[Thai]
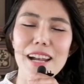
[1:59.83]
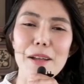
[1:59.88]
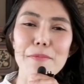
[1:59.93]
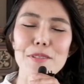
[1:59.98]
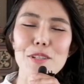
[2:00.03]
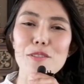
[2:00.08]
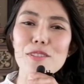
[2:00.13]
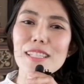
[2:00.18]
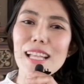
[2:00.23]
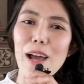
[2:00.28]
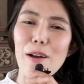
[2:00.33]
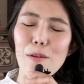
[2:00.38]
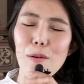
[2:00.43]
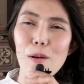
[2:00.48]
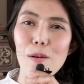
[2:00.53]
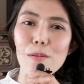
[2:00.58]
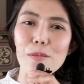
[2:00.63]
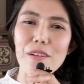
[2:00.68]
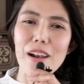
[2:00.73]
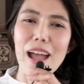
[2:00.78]
รับเจ้าสาว
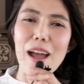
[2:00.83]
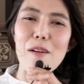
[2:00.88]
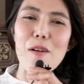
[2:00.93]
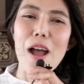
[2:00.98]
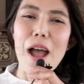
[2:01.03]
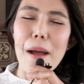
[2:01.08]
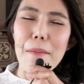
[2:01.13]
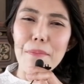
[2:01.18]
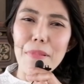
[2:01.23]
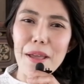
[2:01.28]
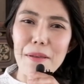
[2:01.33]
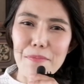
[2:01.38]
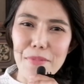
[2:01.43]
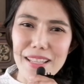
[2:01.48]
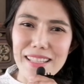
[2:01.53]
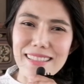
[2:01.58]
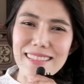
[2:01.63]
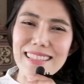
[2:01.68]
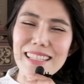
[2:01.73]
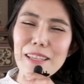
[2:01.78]
ของเราไปเป็
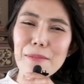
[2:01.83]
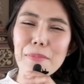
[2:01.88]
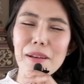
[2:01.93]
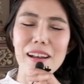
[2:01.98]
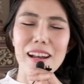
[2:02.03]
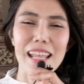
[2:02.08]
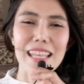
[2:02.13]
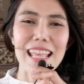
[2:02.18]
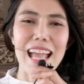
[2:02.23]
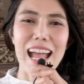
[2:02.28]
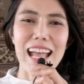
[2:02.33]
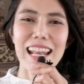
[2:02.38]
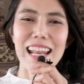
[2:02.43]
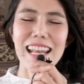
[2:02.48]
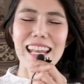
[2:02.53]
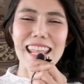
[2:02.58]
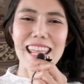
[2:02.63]
นสีภรรยานั่